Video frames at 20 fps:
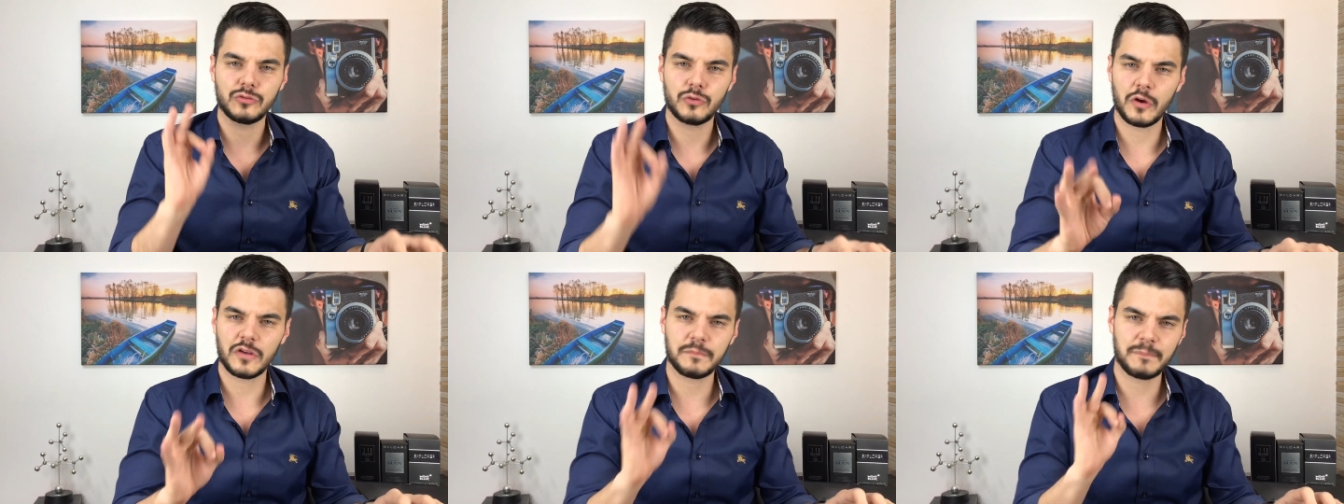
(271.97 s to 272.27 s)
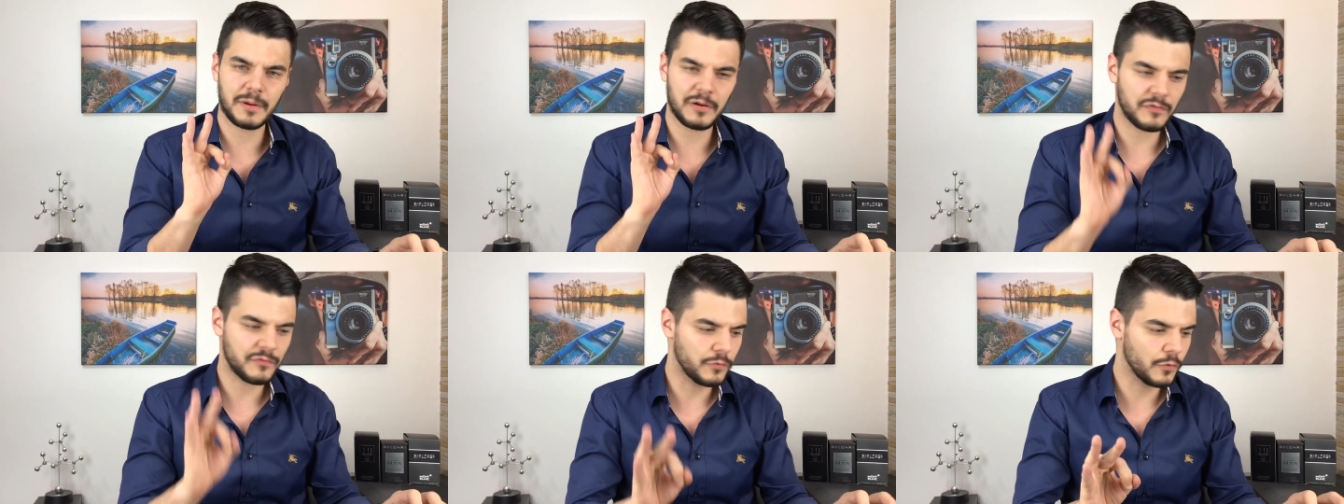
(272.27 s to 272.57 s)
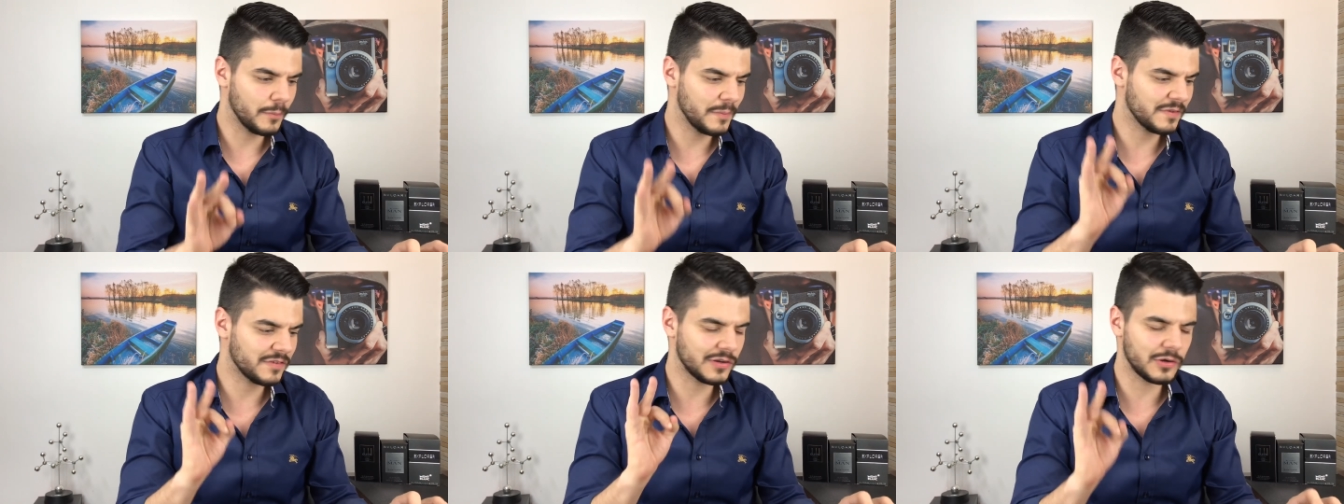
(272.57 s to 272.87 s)
dos
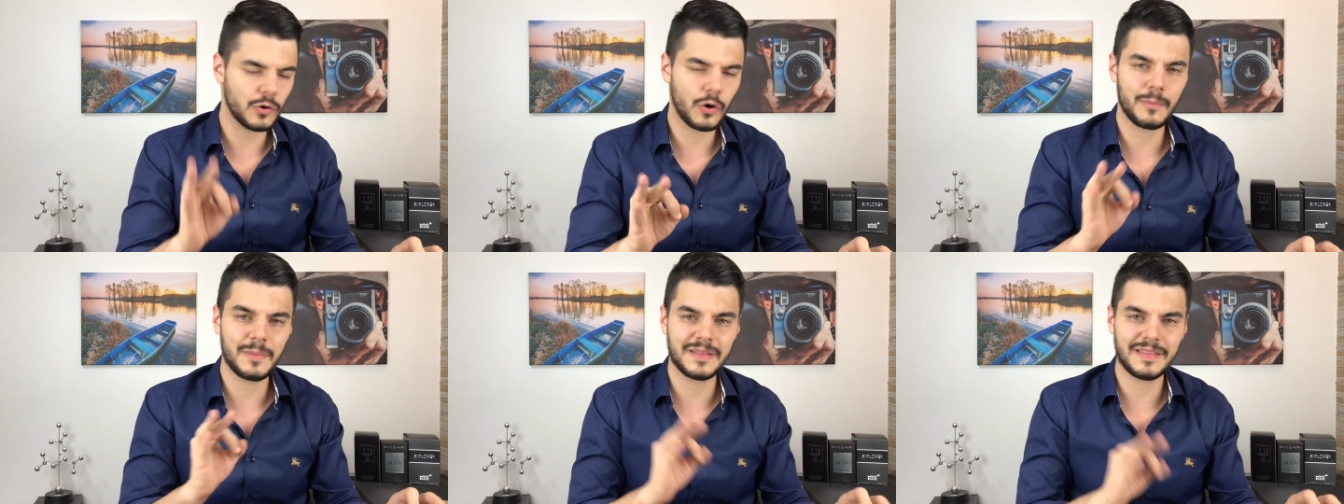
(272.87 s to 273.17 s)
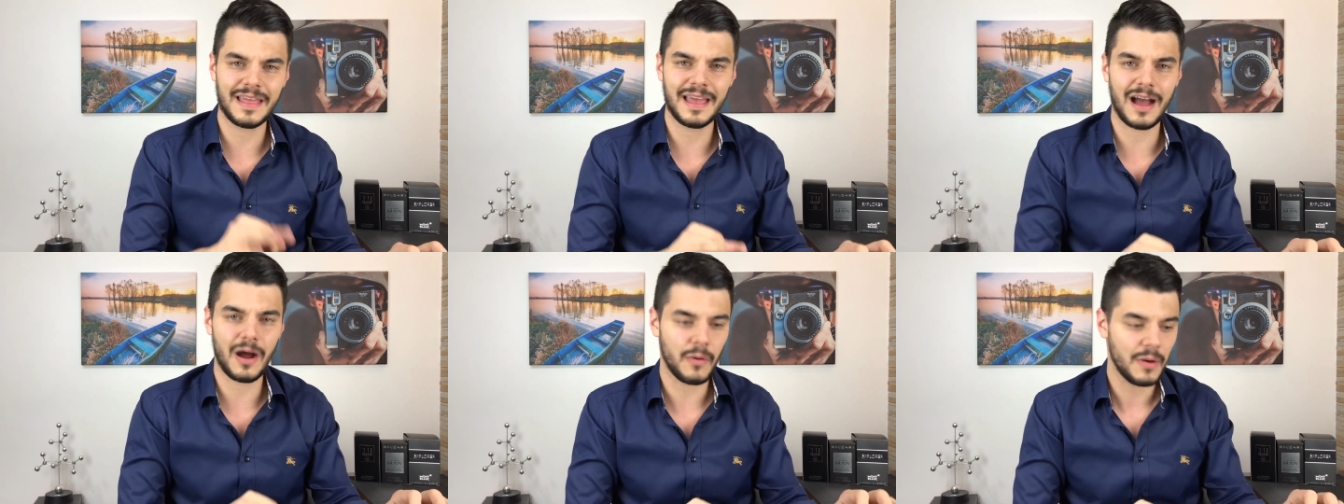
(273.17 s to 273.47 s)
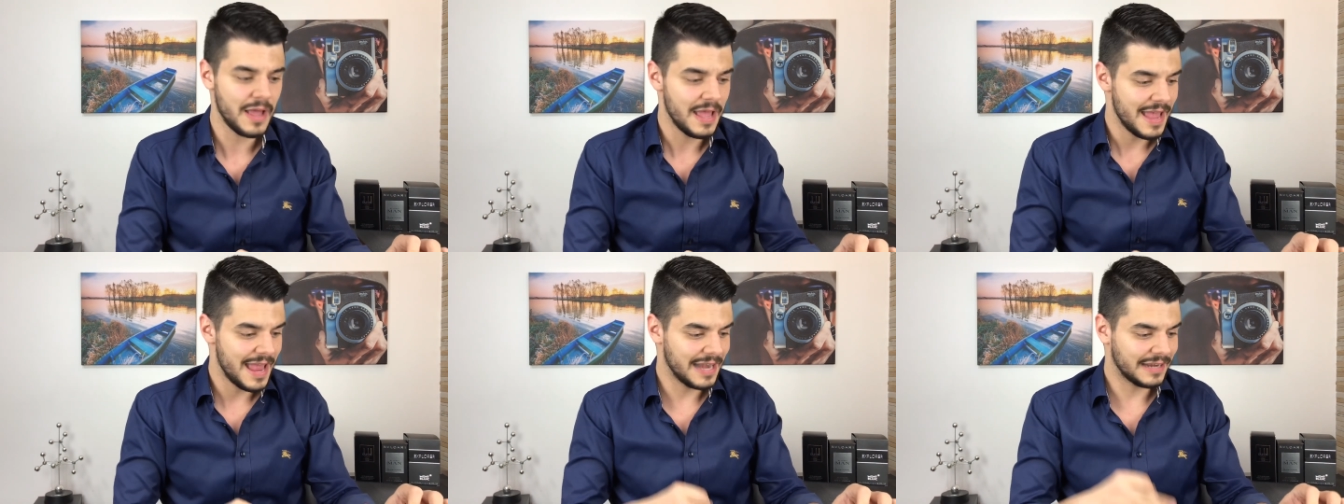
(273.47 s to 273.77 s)
perfumes L'Homme
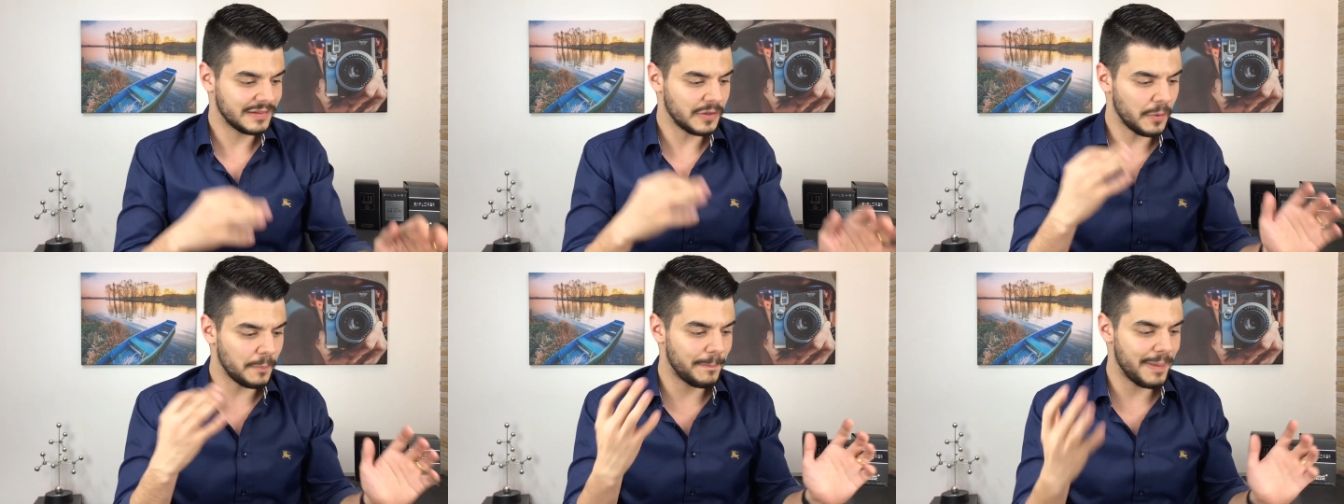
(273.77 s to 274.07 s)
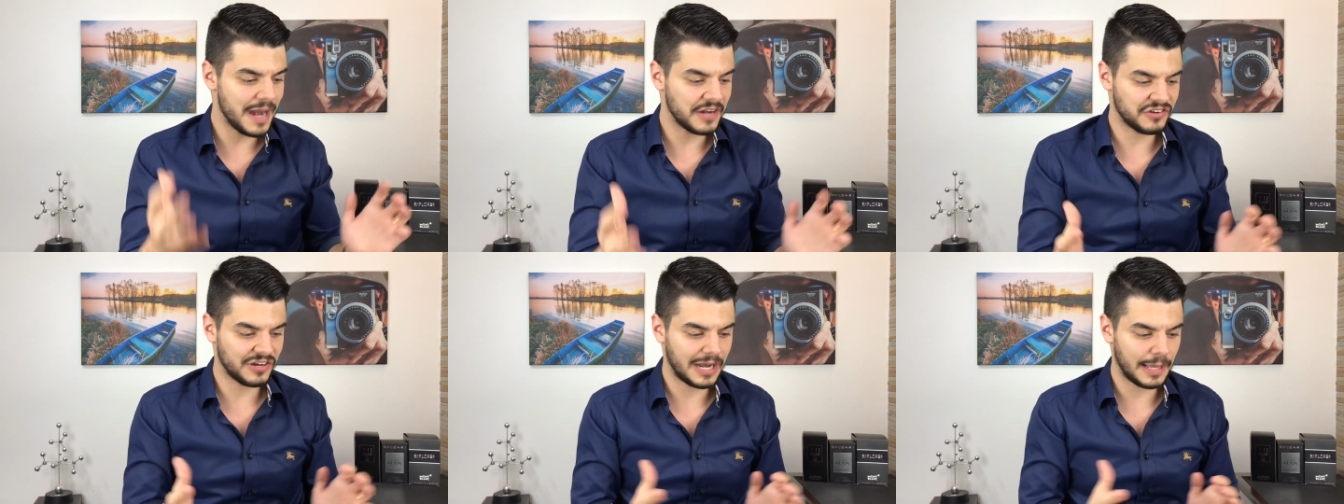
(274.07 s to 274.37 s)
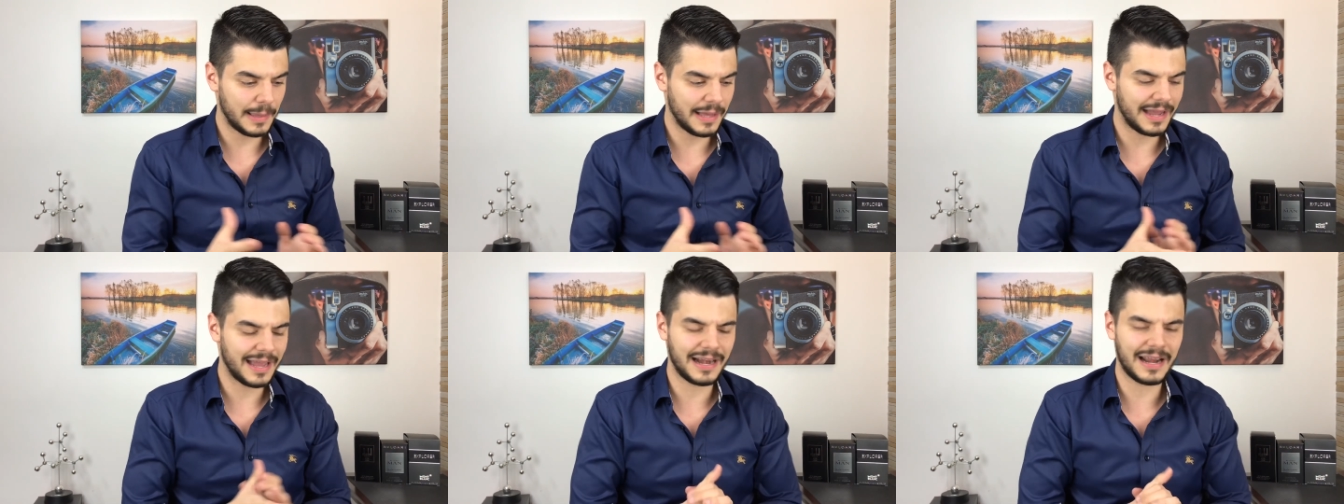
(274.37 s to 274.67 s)
Ideal. Ele não perde
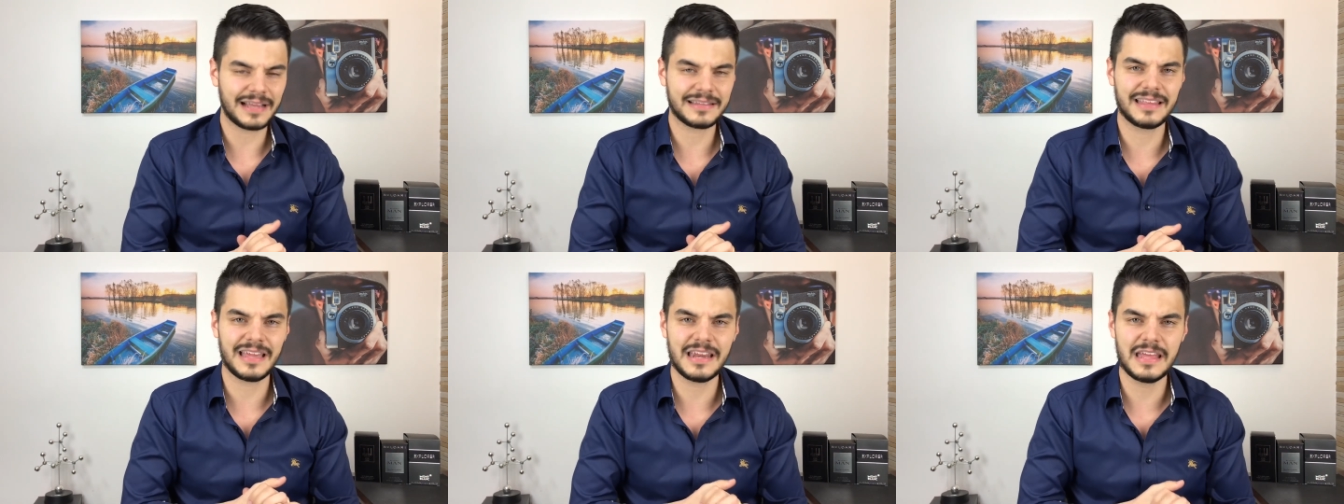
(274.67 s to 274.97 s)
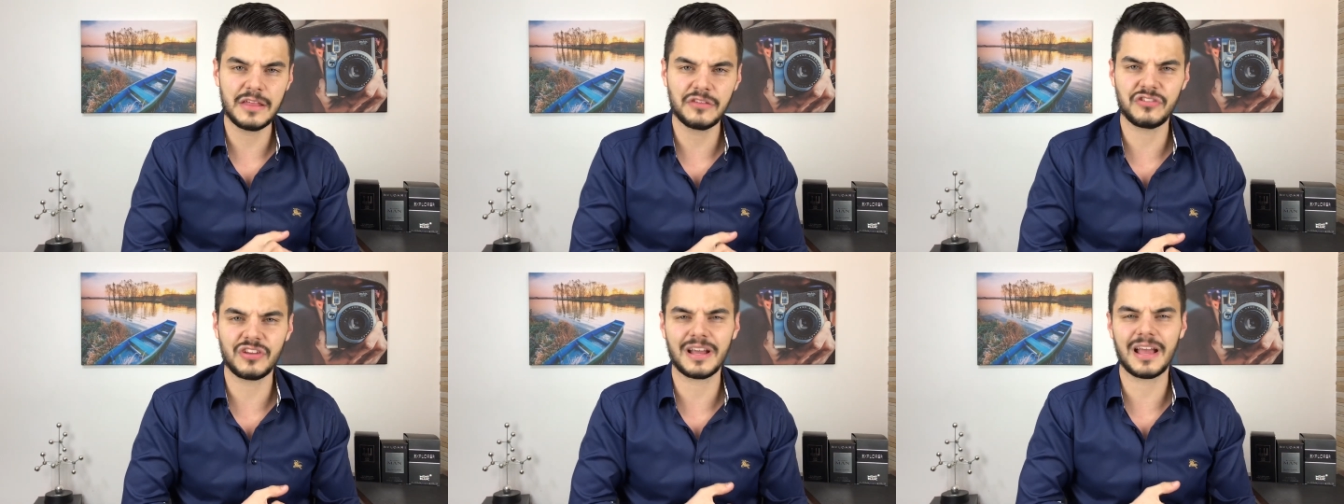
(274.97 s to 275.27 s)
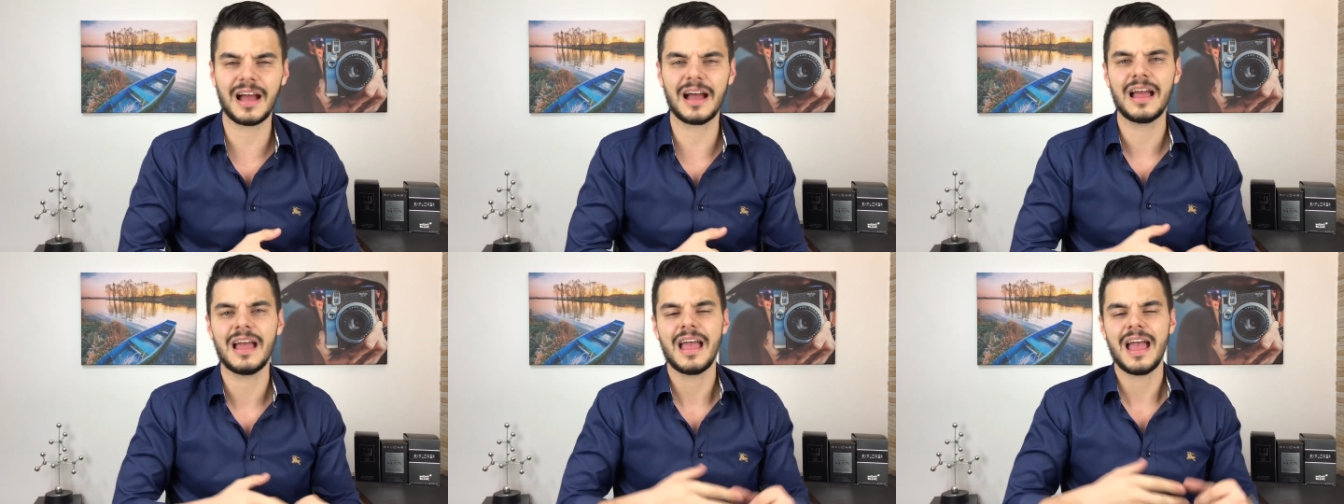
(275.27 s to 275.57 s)
aquela
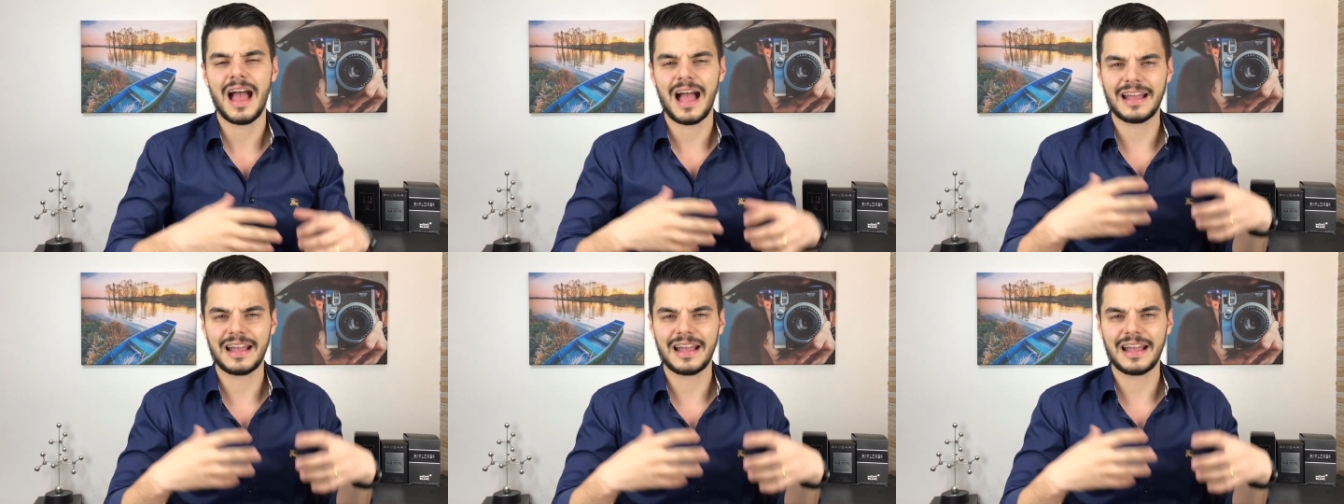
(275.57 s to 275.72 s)
característica,